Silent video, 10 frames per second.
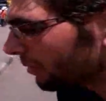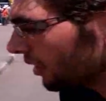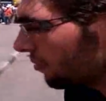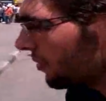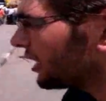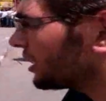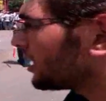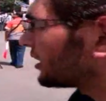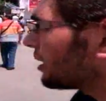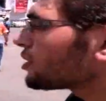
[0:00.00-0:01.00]
جاب
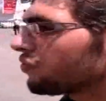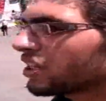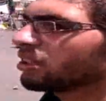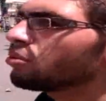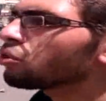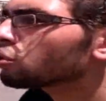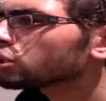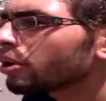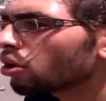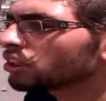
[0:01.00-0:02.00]
2% ده مش فاشل ده ممكن يكون
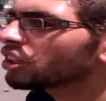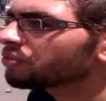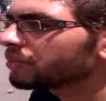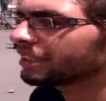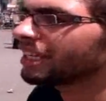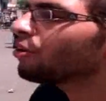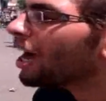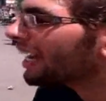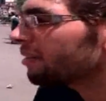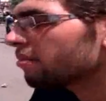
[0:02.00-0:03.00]
دماغه انضف من واحد
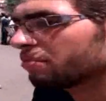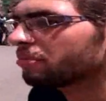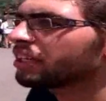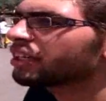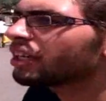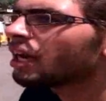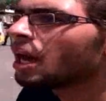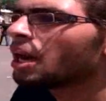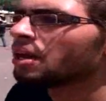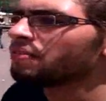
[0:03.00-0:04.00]
جاب 100%
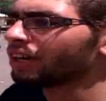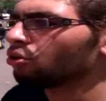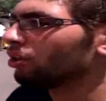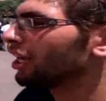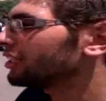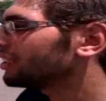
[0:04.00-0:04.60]
الفكره كلها